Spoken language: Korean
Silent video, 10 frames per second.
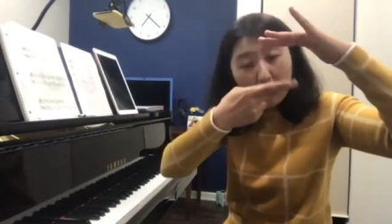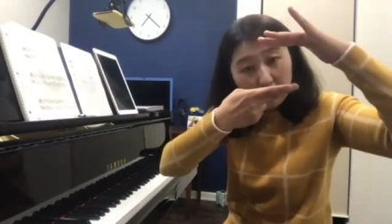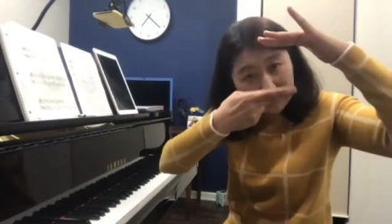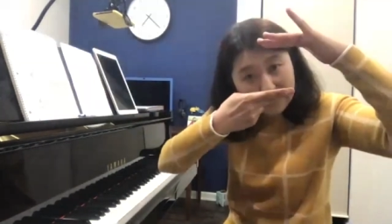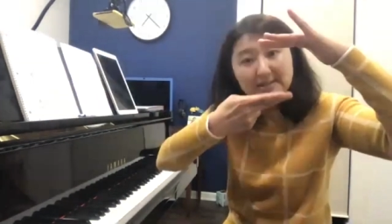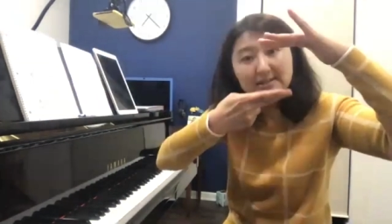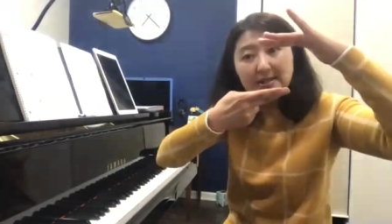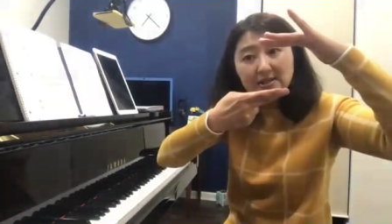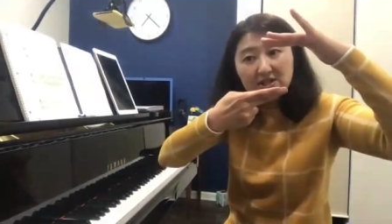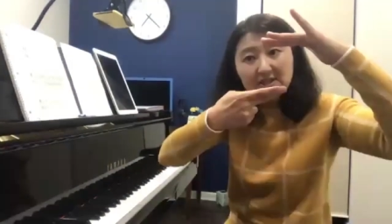낮은
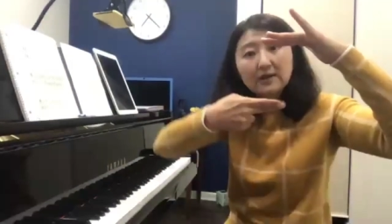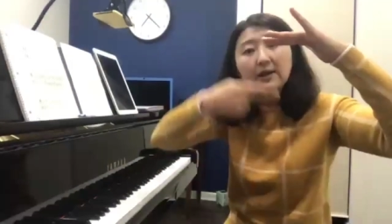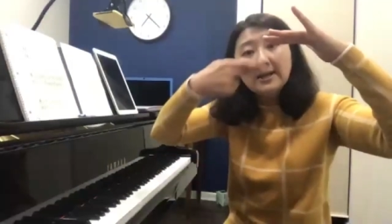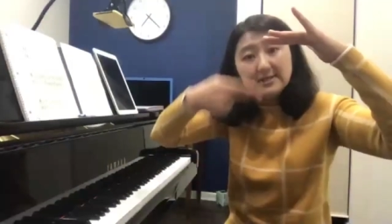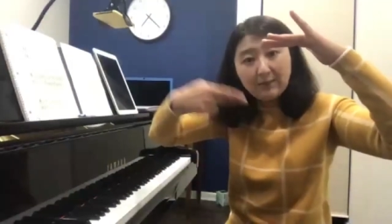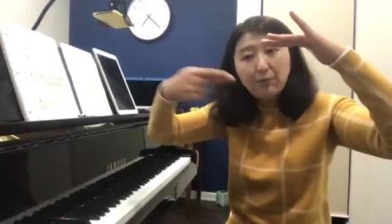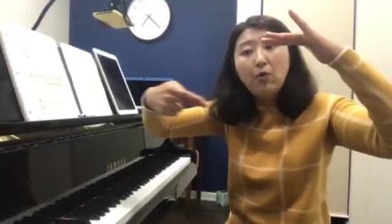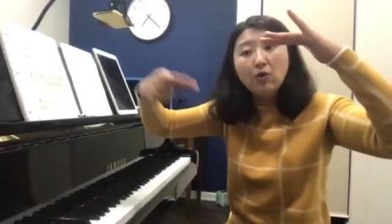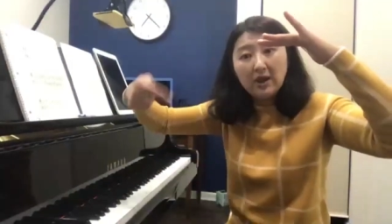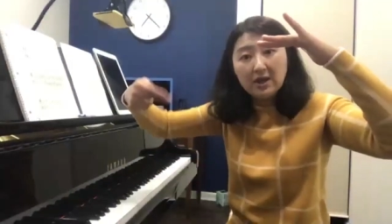데에서 시작을 해야지 악보
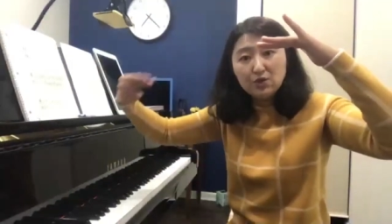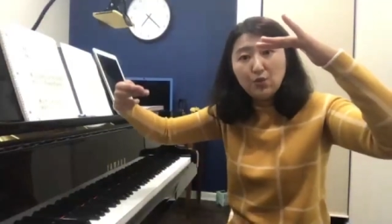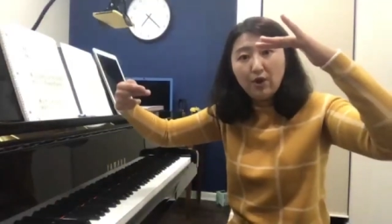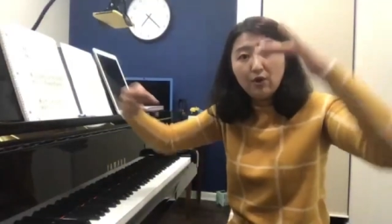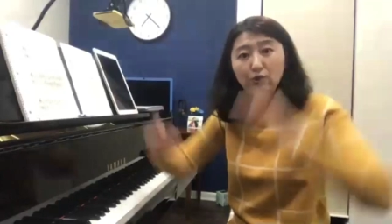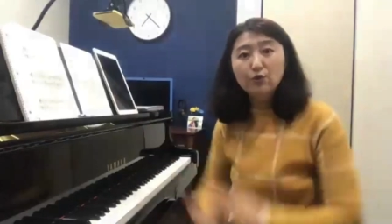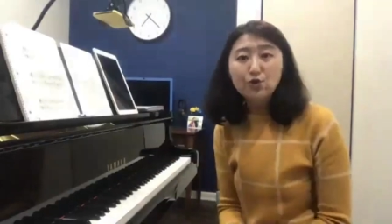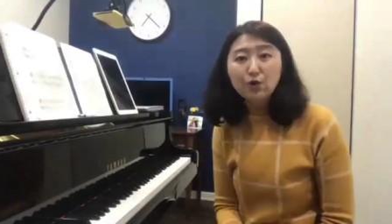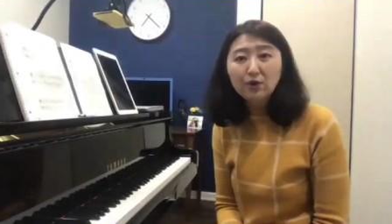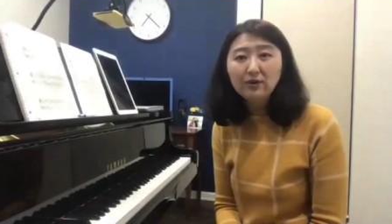보기가 쉬워요. 그리고
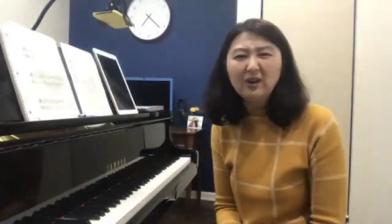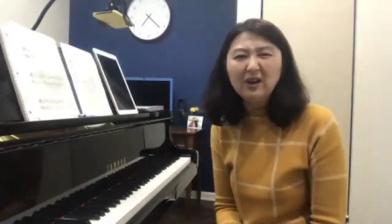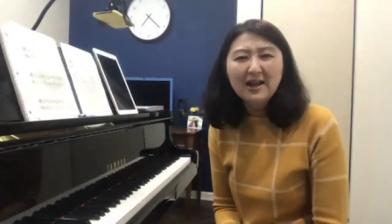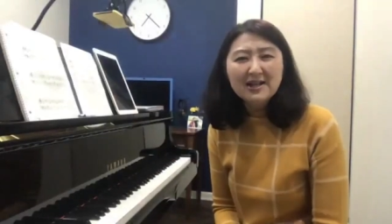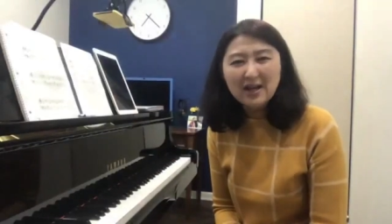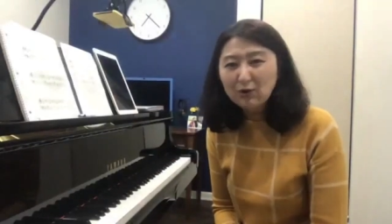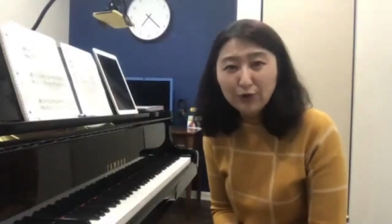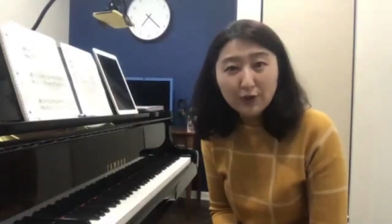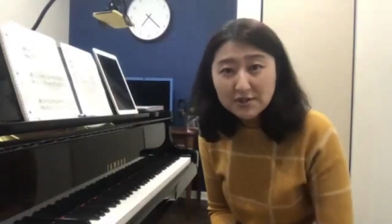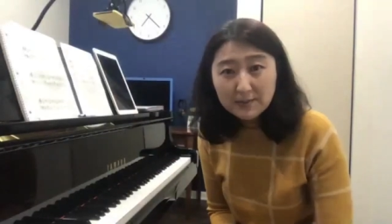초견은 자꾸
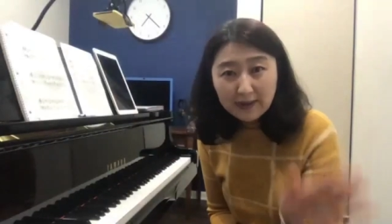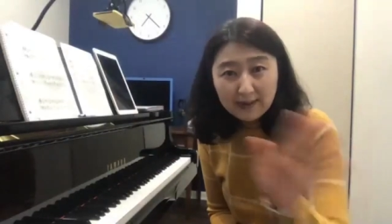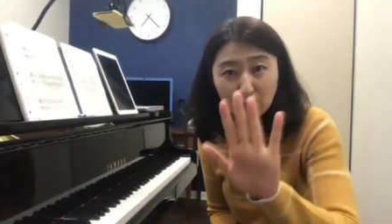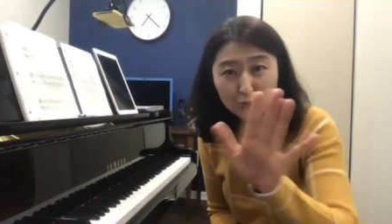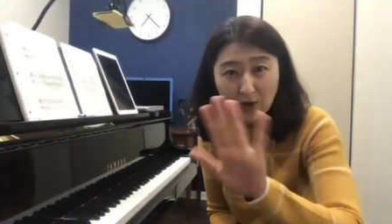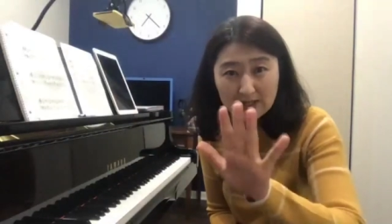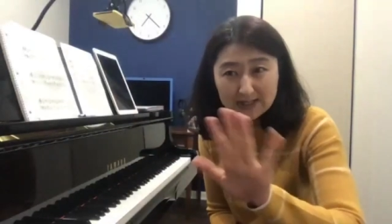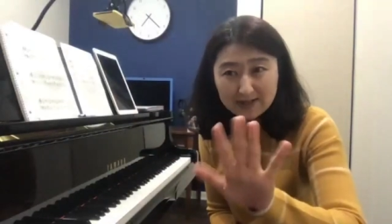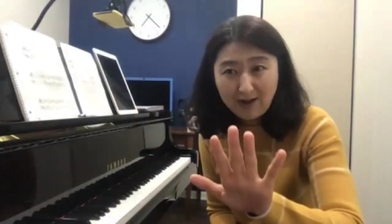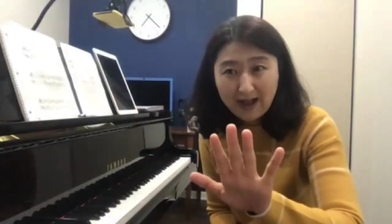연습한다고
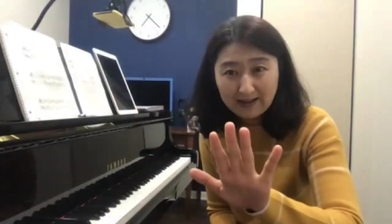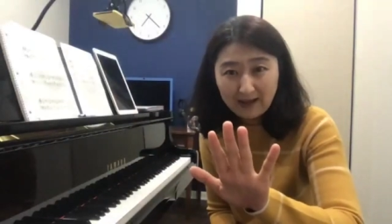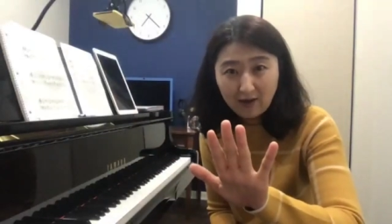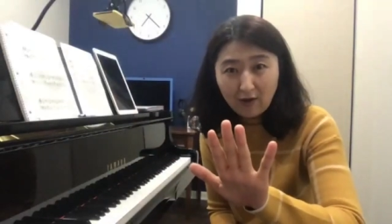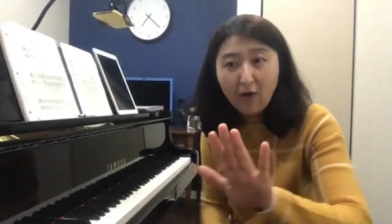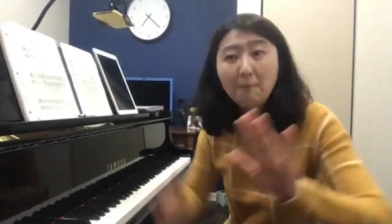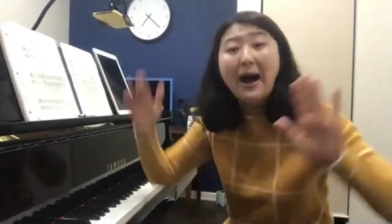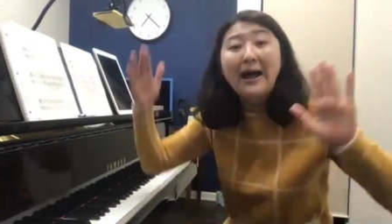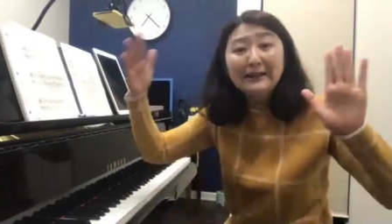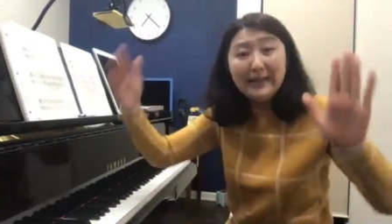좋아지는 거 아니에요.
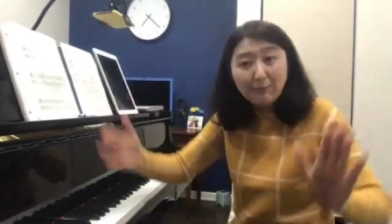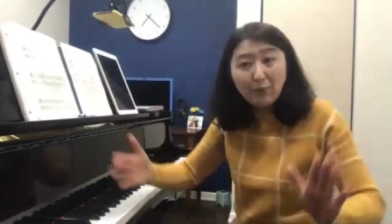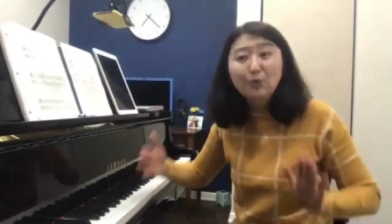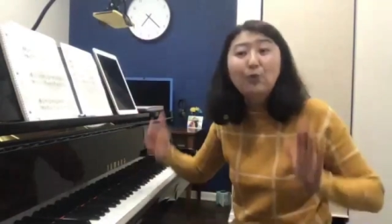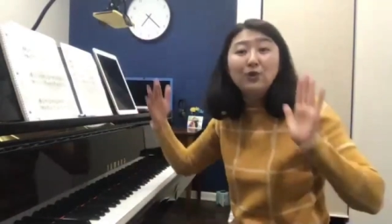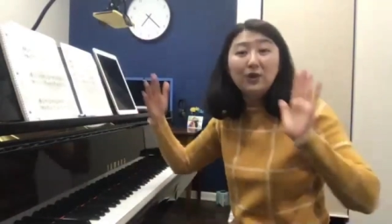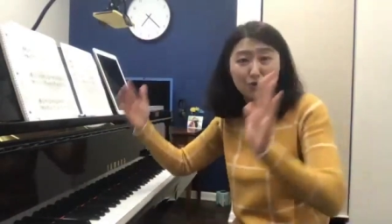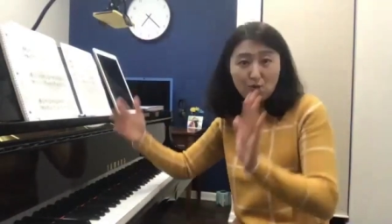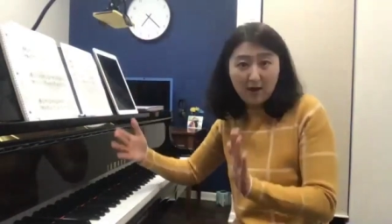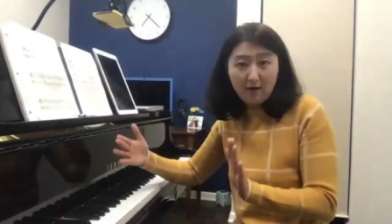많은 악보를 보는 게
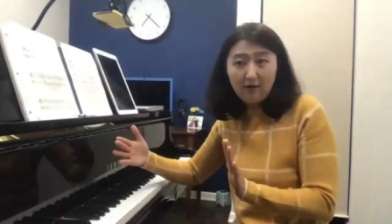좋아요.